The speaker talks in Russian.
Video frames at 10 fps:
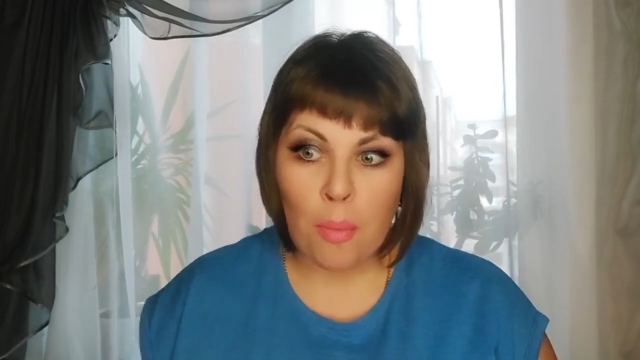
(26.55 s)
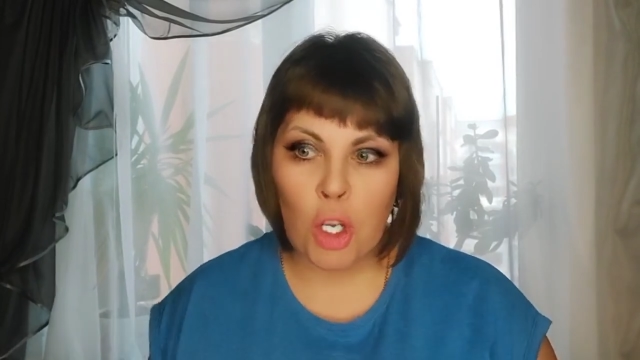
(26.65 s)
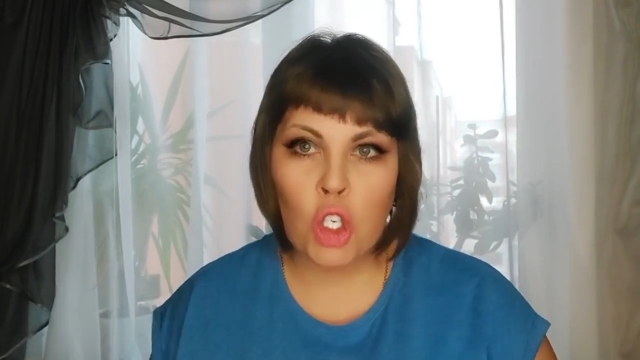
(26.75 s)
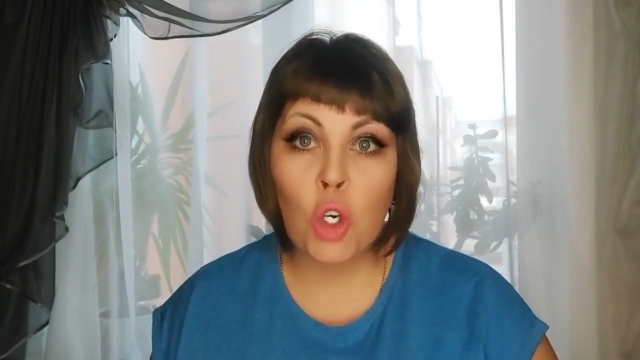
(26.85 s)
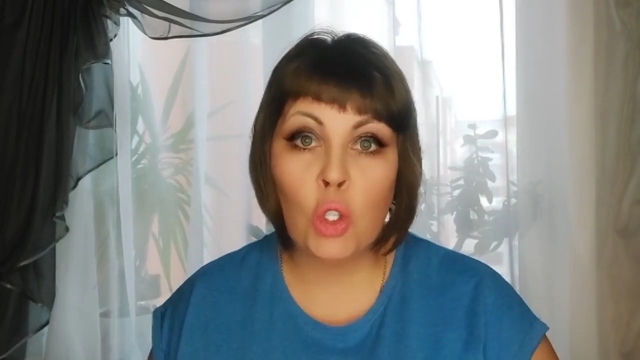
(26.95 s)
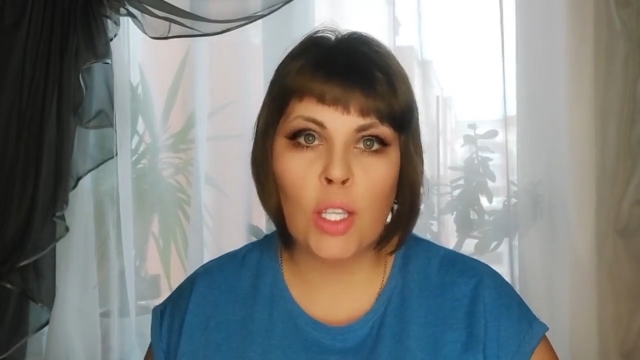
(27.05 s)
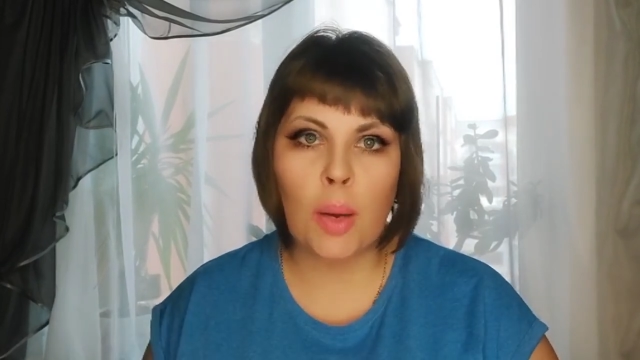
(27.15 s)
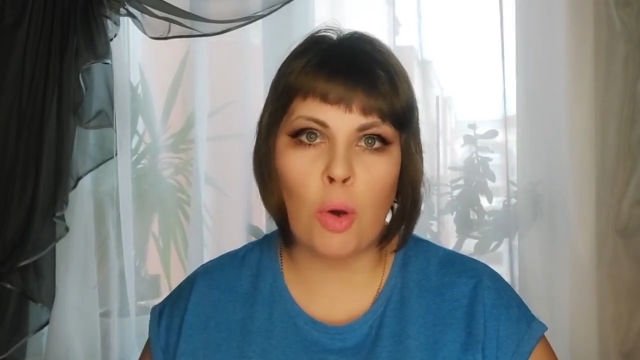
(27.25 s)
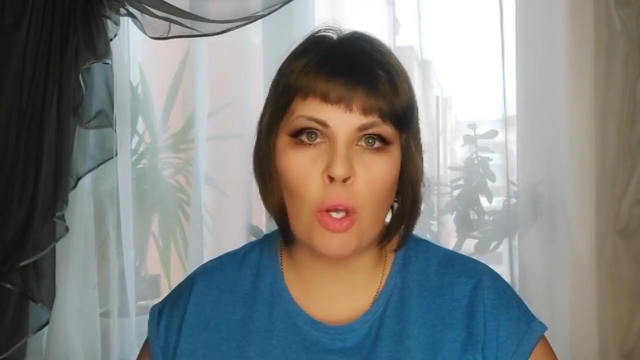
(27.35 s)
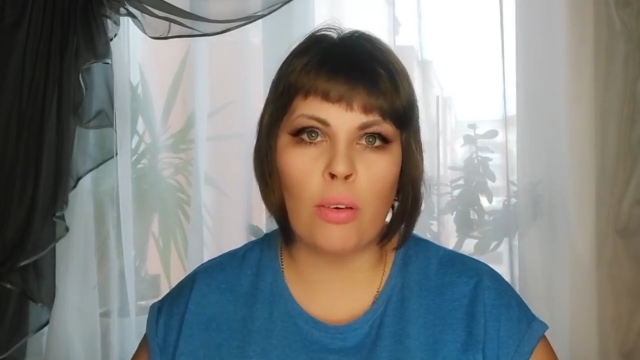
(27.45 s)
Пришел
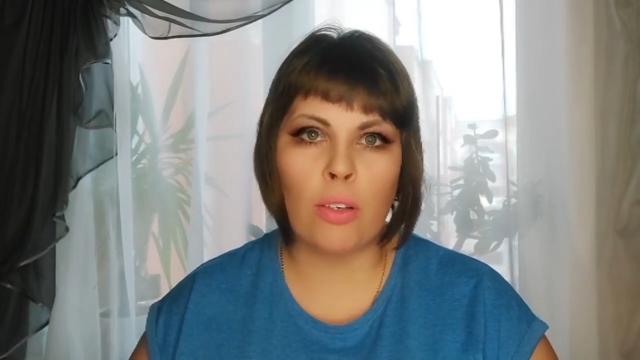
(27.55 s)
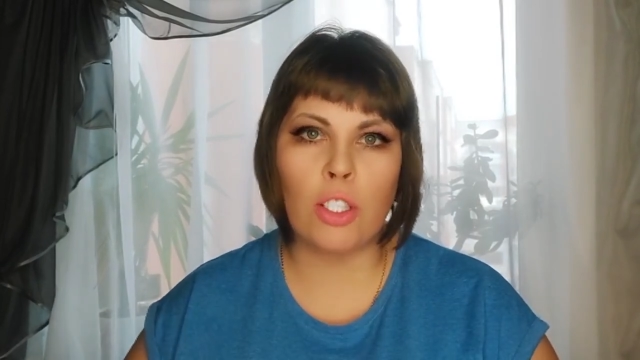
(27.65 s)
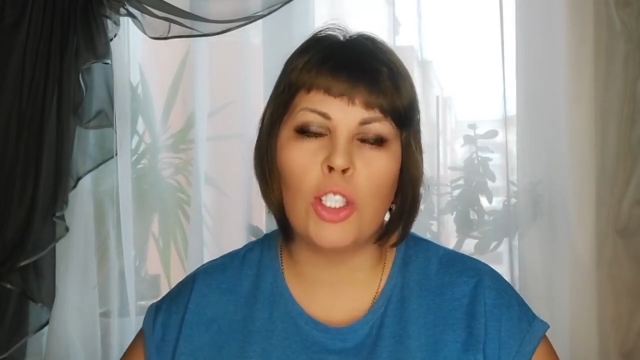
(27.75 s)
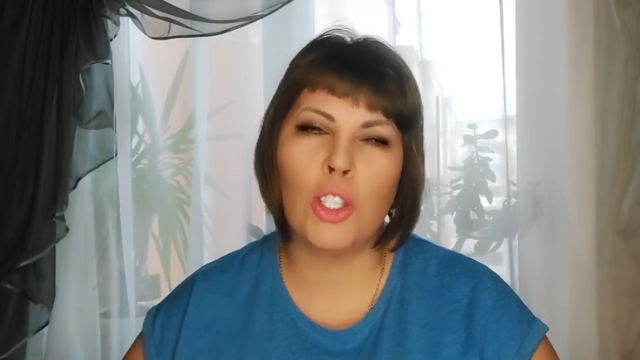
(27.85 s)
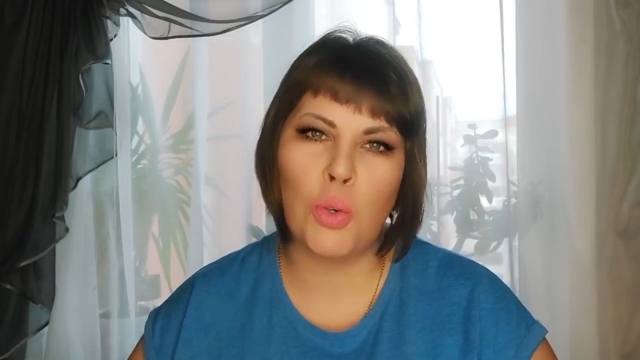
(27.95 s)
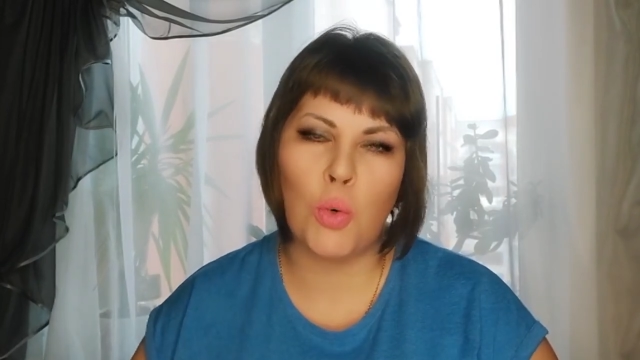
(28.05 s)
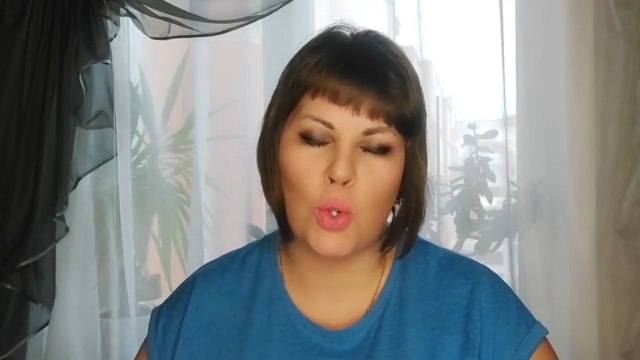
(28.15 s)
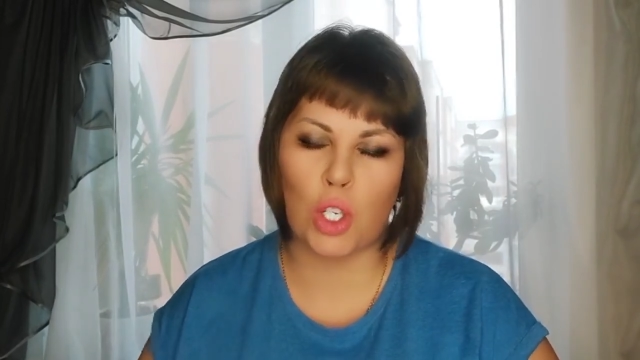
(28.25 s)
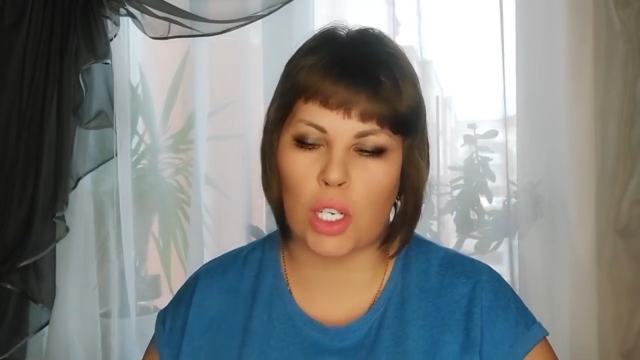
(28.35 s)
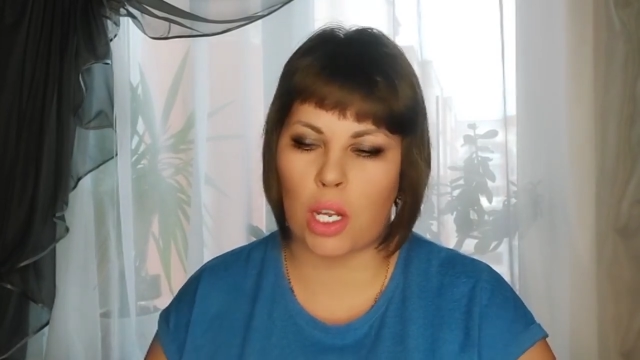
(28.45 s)
домой говорит,
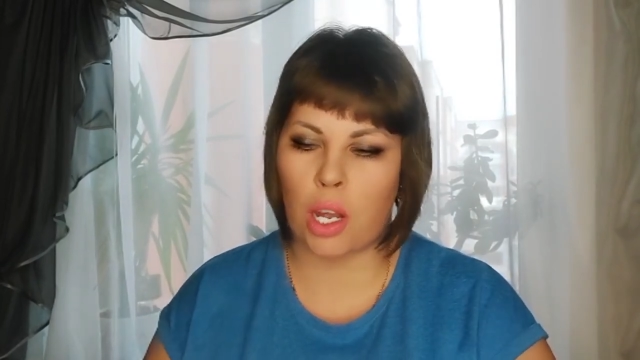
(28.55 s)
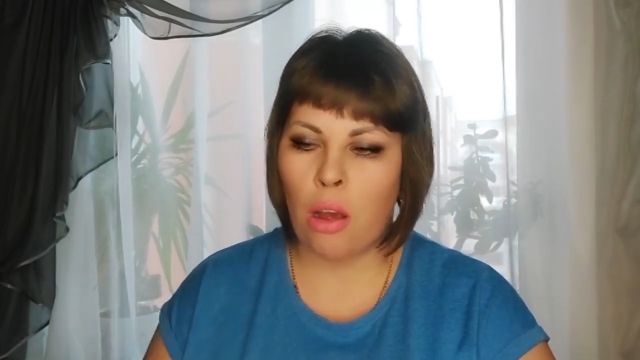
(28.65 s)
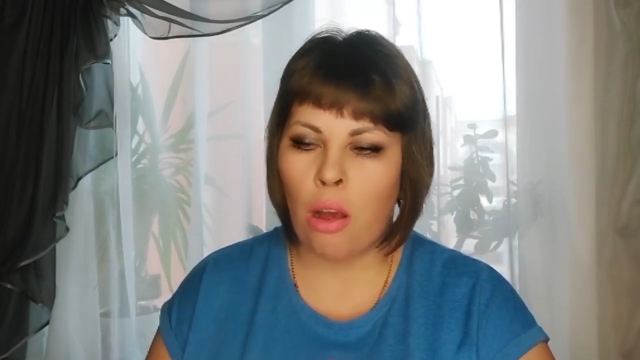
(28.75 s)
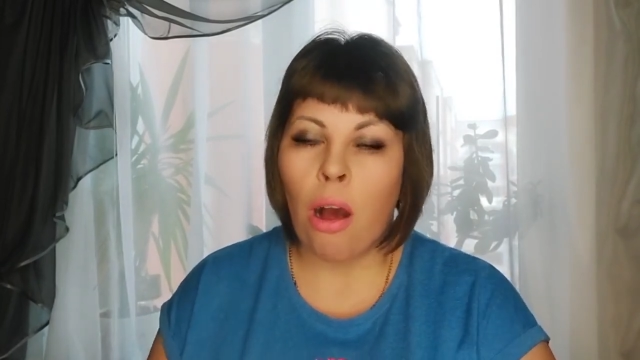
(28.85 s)
слушай,